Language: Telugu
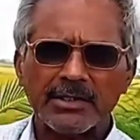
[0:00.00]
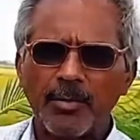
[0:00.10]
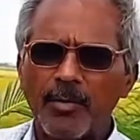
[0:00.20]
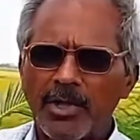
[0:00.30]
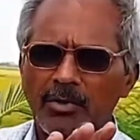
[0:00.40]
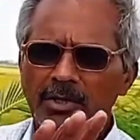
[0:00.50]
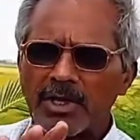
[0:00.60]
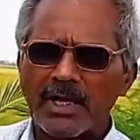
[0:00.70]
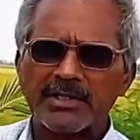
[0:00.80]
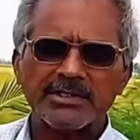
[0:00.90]
తప్ప మరొకటి
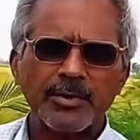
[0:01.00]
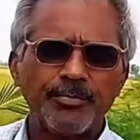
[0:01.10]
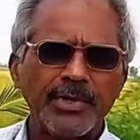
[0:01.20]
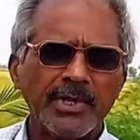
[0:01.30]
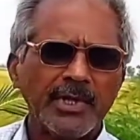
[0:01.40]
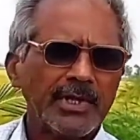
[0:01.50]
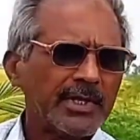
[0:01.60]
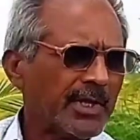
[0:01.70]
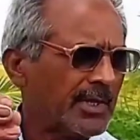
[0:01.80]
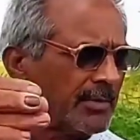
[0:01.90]
కాదని చెప్పి ఈ